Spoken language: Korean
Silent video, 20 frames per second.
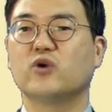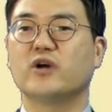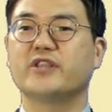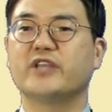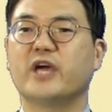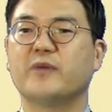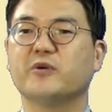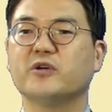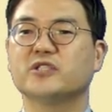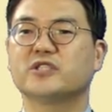
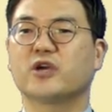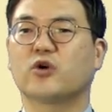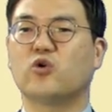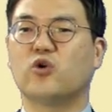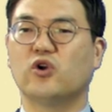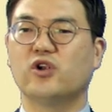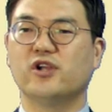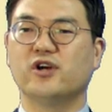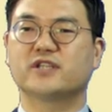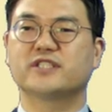또한 네 번째
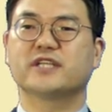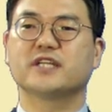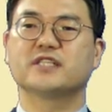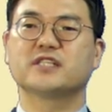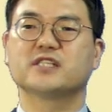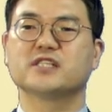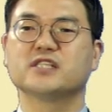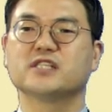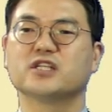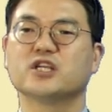
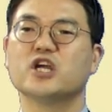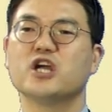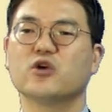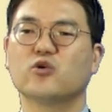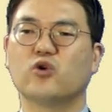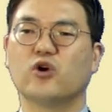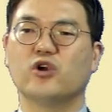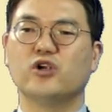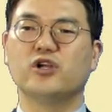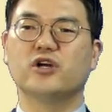권력자들은
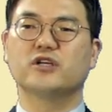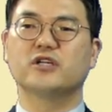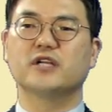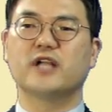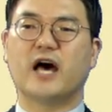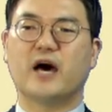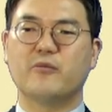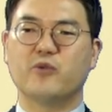권력을